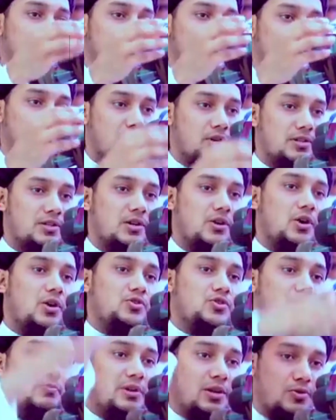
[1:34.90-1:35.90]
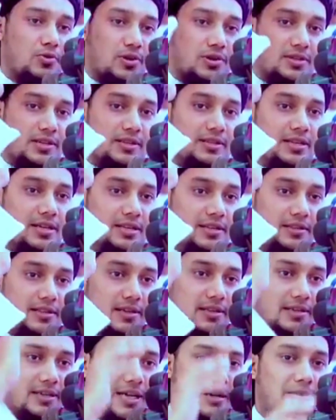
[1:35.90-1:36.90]
সত্তা করেছে হজমরা করেছে ইত্যাদি
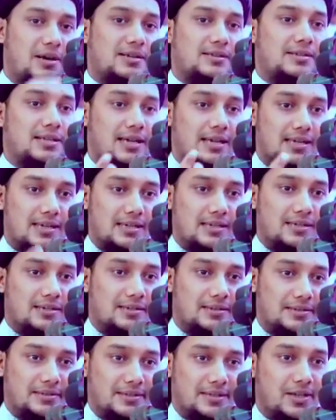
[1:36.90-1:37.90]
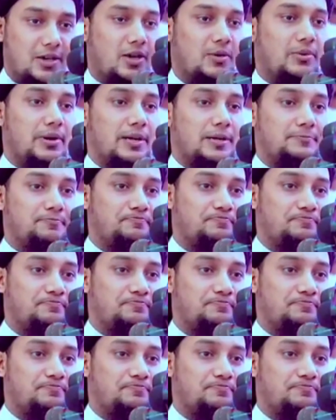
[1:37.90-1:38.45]
ইত্যাদি নামাজ নাই কি হবে